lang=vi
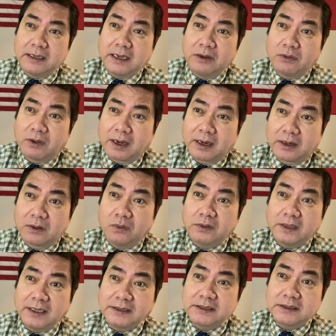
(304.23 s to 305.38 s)
đoạn là đối
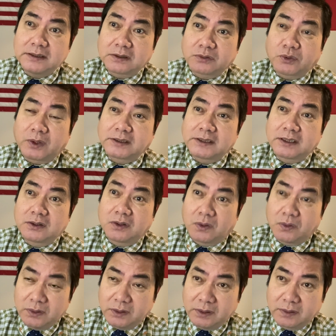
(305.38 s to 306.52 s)
tác chiến lược toàn diện rồi.